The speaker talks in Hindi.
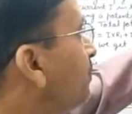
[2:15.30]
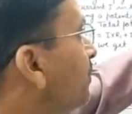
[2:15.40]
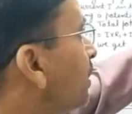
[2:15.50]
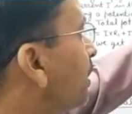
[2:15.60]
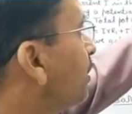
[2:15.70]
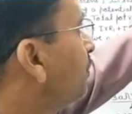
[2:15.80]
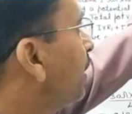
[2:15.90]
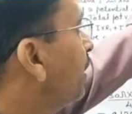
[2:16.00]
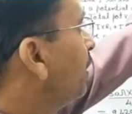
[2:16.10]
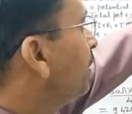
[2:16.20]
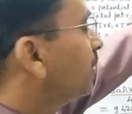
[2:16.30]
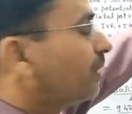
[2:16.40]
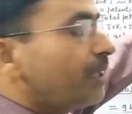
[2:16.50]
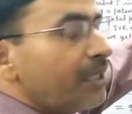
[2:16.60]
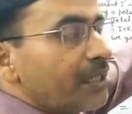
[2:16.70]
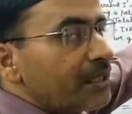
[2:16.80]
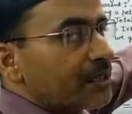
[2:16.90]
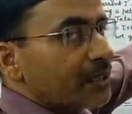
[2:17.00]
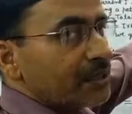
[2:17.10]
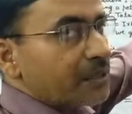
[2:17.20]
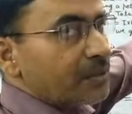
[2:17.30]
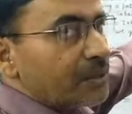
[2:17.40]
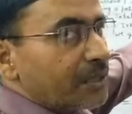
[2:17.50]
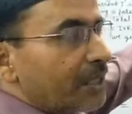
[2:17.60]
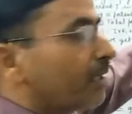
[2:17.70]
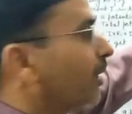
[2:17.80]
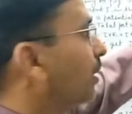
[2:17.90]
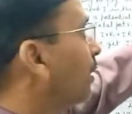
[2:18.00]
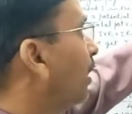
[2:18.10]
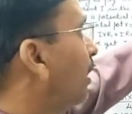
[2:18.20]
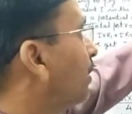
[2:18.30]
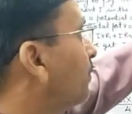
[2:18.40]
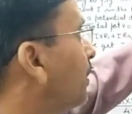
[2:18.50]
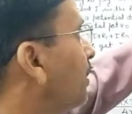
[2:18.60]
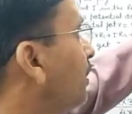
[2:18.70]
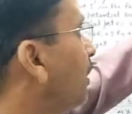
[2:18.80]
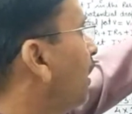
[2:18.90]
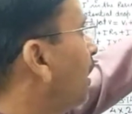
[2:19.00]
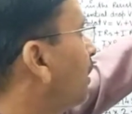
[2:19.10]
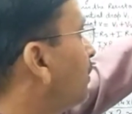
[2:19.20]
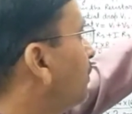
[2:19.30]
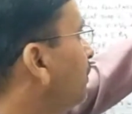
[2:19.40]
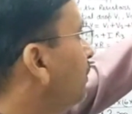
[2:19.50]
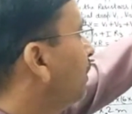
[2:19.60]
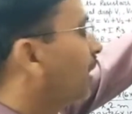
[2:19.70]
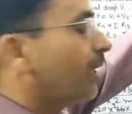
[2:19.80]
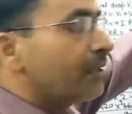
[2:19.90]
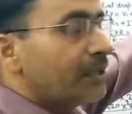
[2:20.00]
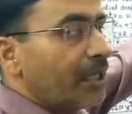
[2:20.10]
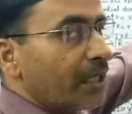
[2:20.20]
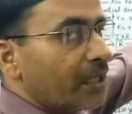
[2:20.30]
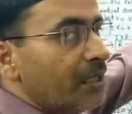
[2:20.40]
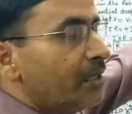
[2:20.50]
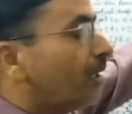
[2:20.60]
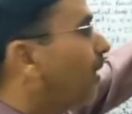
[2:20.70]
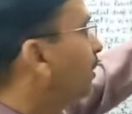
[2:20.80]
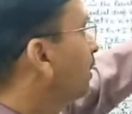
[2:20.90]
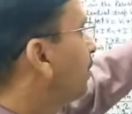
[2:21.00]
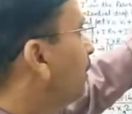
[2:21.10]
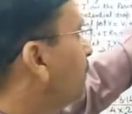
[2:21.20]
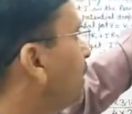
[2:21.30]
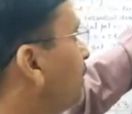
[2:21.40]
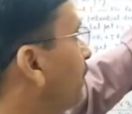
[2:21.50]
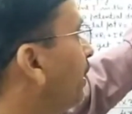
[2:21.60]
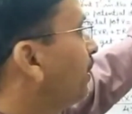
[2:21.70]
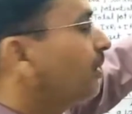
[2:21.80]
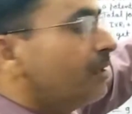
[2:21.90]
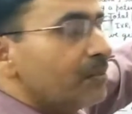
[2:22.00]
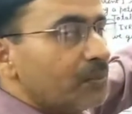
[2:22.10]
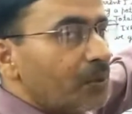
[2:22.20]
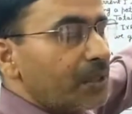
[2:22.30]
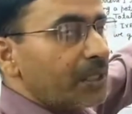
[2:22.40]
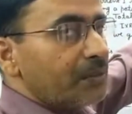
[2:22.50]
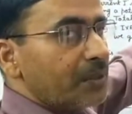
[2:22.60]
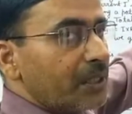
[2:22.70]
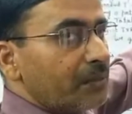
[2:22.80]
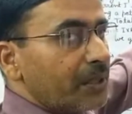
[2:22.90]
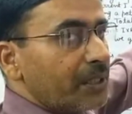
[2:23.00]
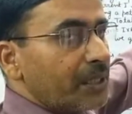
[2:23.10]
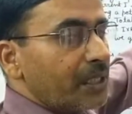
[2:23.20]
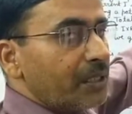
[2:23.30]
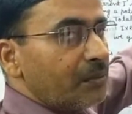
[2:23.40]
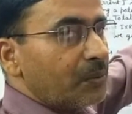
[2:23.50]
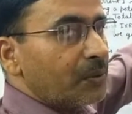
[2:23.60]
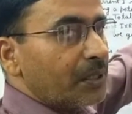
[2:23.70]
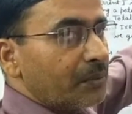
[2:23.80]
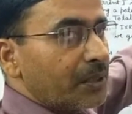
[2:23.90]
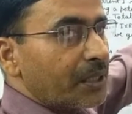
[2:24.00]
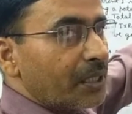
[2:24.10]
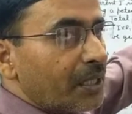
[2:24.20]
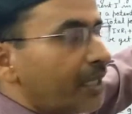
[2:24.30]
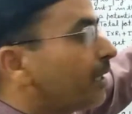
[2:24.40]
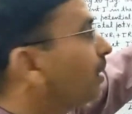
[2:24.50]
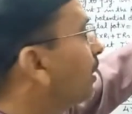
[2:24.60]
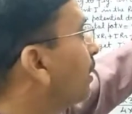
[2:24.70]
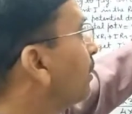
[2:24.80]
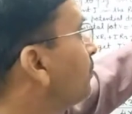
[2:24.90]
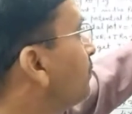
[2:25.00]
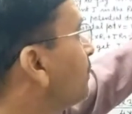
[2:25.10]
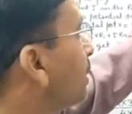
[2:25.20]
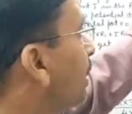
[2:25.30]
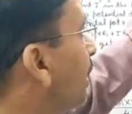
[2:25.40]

जिसमें थ्री रजिस्टर्स यूज किए गए हैं R1, R2, R3 और इनका मेजरमेंट वोल्टेज मेजरमेंट के लिए वोल्टामीटर लगाया गया है यहाँ